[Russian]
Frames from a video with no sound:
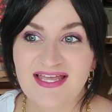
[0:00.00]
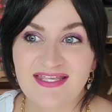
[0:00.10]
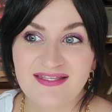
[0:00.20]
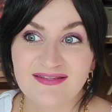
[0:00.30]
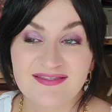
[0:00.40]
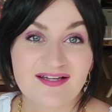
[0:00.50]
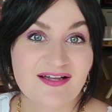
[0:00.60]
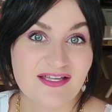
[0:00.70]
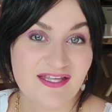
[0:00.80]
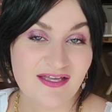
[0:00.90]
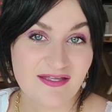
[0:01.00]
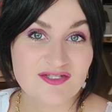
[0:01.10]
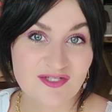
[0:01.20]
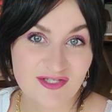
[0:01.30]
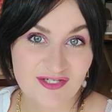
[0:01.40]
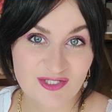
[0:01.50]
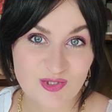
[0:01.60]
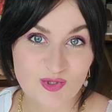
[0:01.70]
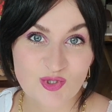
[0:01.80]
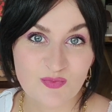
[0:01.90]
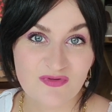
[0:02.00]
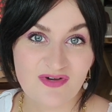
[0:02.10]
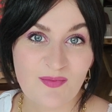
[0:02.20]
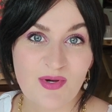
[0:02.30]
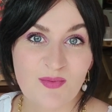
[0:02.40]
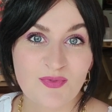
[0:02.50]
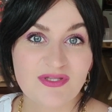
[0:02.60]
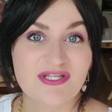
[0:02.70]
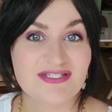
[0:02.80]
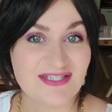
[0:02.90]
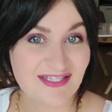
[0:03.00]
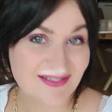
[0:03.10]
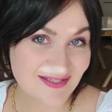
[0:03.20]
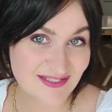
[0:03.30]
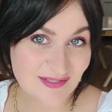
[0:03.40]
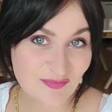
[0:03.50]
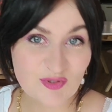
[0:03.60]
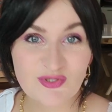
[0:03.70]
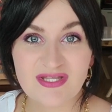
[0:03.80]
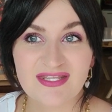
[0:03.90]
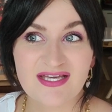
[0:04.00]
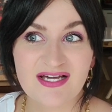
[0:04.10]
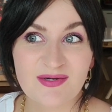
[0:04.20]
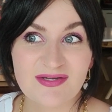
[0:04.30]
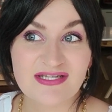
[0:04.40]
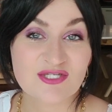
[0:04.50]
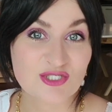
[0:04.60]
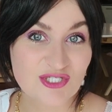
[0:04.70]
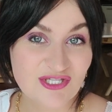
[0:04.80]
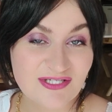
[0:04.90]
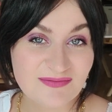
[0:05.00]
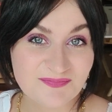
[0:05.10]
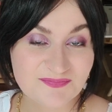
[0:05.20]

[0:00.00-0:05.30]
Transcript: И так как я искренне хочу, чтобы вам было интересно со мной, я решила